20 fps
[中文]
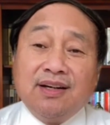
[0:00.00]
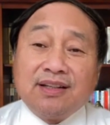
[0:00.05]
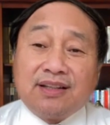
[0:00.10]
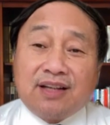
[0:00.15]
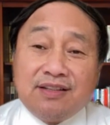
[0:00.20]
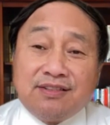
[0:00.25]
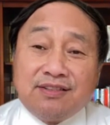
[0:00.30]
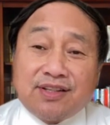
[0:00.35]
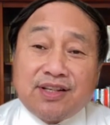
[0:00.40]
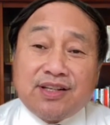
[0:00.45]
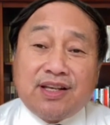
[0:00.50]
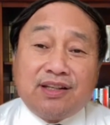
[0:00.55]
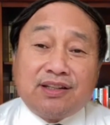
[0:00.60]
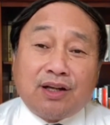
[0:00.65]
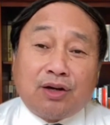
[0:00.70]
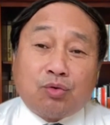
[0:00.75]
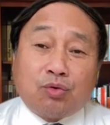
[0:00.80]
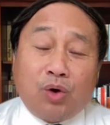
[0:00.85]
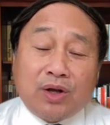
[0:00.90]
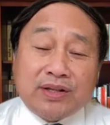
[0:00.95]
跟自己
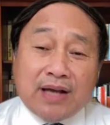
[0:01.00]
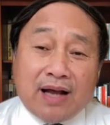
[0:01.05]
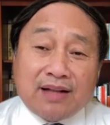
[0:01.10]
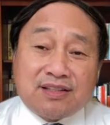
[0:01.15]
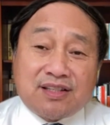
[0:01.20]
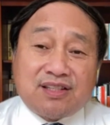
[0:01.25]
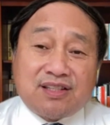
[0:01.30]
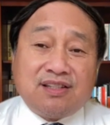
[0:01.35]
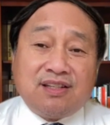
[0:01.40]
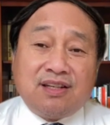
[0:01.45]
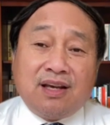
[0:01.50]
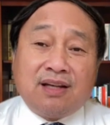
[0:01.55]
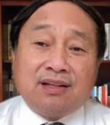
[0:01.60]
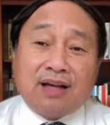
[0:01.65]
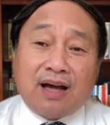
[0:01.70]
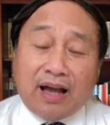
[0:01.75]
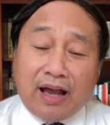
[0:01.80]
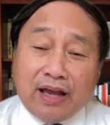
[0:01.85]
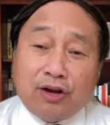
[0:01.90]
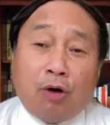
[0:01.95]
的国家企业
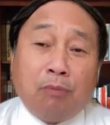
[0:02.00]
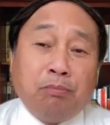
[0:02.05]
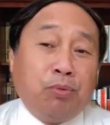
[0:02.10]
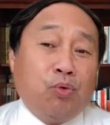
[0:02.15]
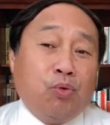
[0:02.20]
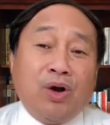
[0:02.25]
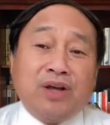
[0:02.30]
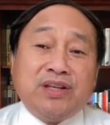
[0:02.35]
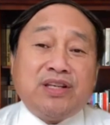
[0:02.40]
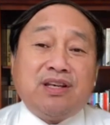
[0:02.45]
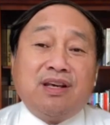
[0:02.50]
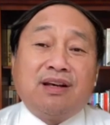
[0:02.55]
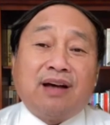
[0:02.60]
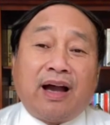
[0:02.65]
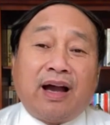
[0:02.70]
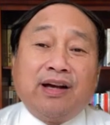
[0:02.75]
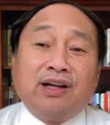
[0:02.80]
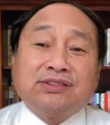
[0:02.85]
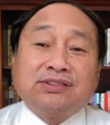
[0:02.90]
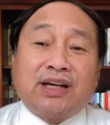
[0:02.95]
呢还要博弈，
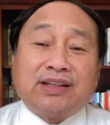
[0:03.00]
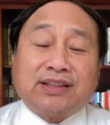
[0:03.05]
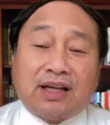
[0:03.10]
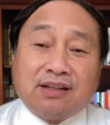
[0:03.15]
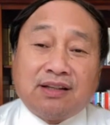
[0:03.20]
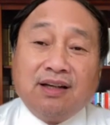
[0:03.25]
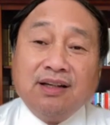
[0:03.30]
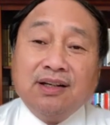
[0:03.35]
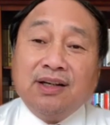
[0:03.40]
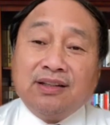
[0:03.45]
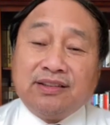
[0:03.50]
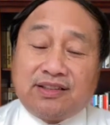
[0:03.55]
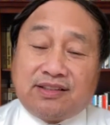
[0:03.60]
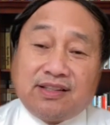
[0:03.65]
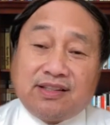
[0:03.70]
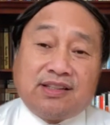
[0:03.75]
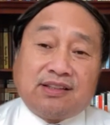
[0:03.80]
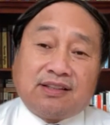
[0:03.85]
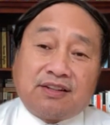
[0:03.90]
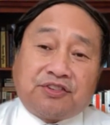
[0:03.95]
还要在他的
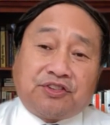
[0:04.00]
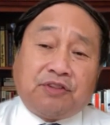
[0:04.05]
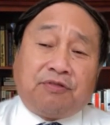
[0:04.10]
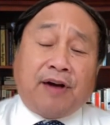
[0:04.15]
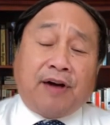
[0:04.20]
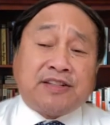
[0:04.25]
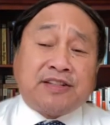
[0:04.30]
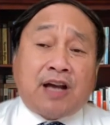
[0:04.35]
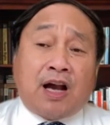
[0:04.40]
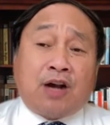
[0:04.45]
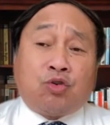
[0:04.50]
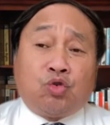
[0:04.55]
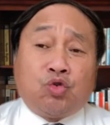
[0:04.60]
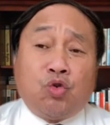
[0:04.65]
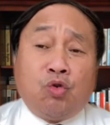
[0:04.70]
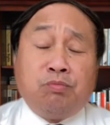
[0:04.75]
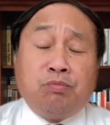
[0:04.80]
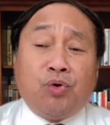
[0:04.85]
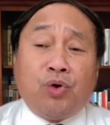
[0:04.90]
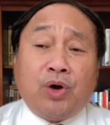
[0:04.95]
自己的司法架构
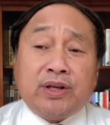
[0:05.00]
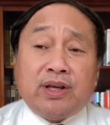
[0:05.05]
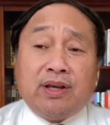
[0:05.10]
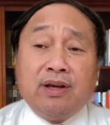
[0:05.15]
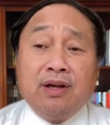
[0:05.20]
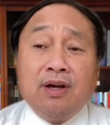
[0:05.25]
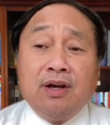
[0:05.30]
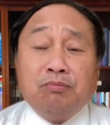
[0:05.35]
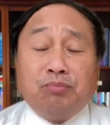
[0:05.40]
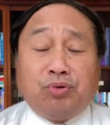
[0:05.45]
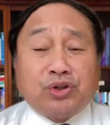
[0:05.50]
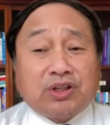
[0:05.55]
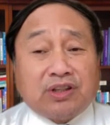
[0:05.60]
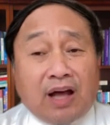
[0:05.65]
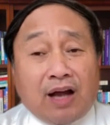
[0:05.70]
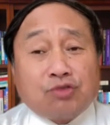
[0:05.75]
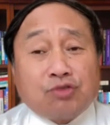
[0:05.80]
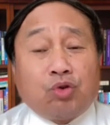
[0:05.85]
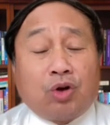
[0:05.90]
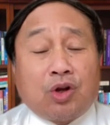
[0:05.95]
中博弈，不是
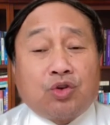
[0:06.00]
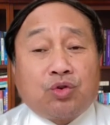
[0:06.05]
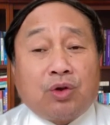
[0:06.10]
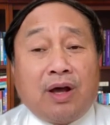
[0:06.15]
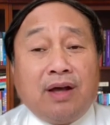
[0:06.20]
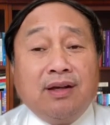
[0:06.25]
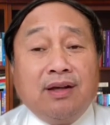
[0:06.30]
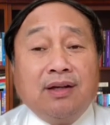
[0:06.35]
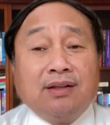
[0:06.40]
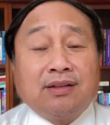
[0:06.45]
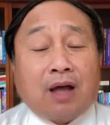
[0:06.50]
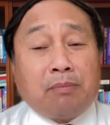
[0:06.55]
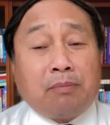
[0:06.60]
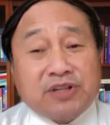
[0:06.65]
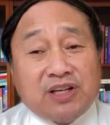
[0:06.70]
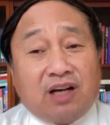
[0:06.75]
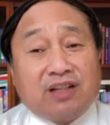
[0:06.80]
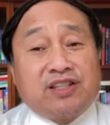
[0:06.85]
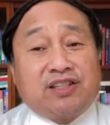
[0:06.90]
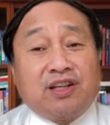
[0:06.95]
他说了算，他不
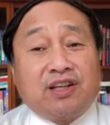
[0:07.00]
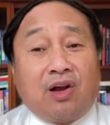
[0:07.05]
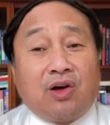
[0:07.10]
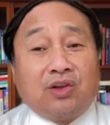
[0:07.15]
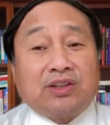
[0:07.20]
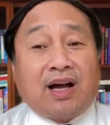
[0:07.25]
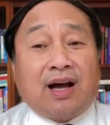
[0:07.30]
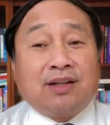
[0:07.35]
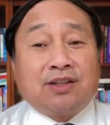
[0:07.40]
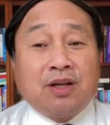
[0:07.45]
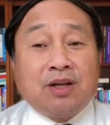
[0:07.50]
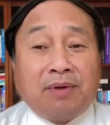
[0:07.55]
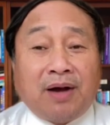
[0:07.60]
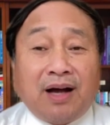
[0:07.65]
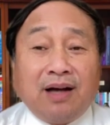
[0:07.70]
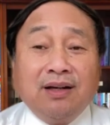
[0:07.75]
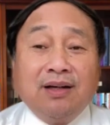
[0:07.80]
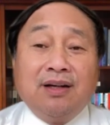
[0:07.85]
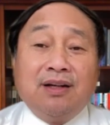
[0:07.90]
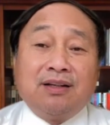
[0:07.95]
像习老大对
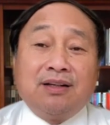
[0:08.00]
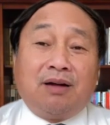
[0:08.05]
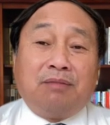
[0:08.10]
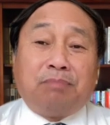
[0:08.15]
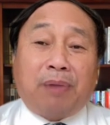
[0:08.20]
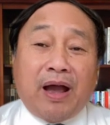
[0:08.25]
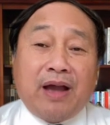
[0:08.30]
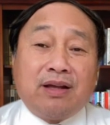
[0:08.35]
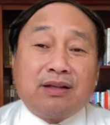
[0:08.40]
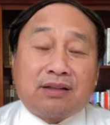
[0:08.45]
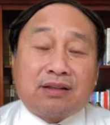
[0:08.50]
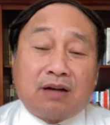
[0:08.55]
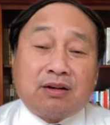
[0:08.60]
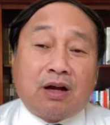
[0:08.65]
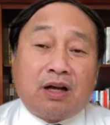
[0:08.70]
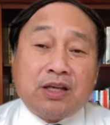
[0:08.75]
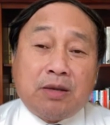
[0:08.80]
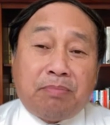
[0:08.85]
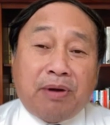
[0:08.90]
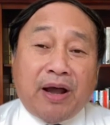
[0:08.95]
吧？呃，拍他只
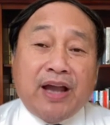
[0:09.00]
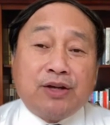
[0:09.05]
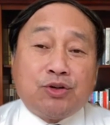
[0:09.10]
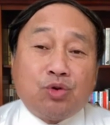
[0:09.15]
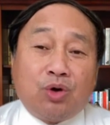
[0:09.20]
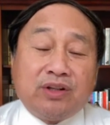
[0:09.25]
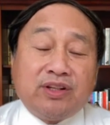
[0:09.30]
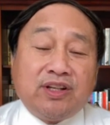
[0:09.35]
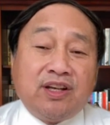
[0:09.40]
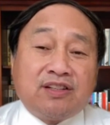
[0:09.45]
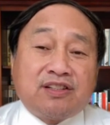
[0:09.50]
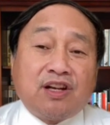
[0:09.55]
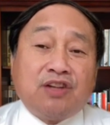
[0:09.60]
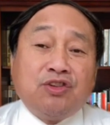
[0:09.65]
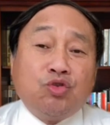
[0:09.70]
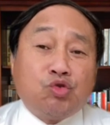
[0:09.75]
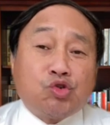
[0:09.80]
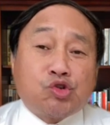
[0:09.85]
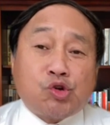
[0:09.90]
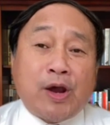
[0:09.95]
要一拍桌子一震
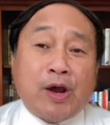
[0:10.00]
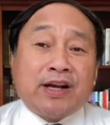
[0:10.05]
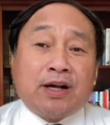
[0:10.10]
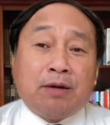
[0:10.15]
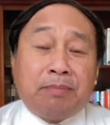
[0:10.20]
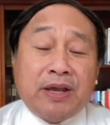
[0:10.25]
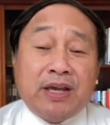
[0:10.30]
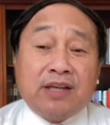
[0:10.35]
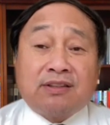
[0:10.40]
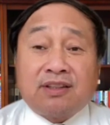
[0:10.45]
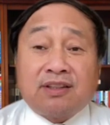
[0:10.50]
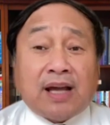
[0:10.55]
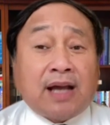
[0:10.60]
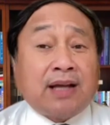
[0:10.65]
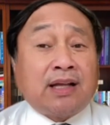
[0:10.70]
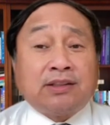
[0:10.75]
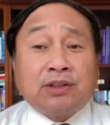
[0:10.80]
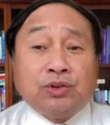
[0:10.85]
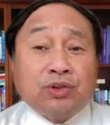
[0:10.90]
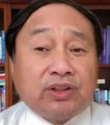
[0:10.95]
怒摔个杯子，大
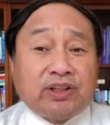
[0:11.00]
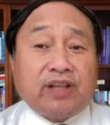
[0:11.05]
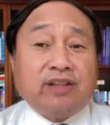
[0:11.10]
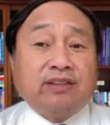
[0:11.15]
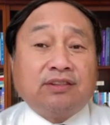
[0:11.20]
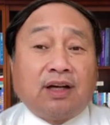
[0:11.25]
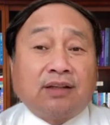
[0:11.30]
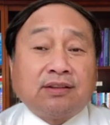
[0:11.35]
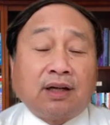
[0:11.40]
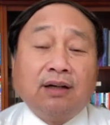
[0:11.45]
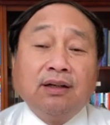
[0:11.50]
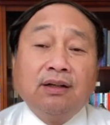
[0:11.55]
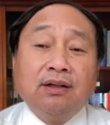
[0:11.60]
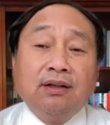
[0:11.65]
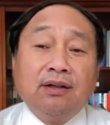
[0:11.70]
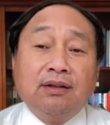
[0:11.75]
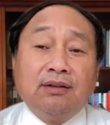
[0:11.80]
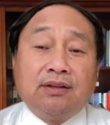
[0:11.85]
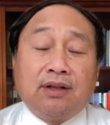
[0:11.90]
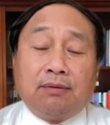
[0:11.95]
家都听他的。
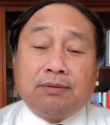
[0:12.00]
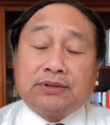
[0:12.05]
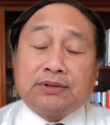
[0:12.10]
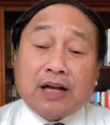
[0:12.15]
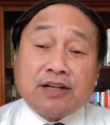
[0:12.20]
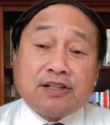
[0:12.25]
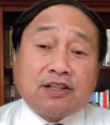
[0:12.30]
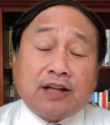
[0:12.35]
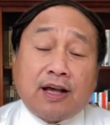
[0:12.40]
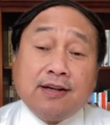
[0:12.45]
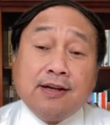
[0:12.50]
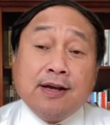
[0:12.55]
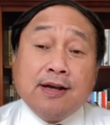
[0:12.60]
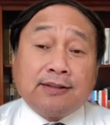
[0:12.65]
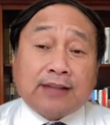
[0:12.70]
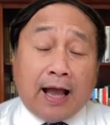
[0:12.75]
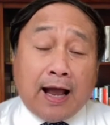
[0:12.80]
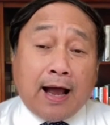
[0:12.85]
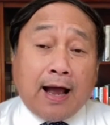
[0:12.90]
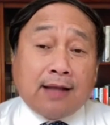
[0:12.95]
那么，但是呢，
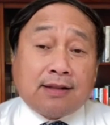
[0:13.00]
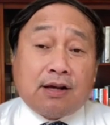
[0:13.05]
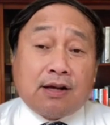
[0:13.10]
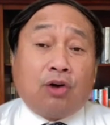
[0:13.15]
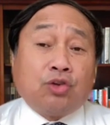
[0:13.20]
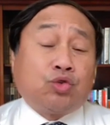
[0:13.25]
他要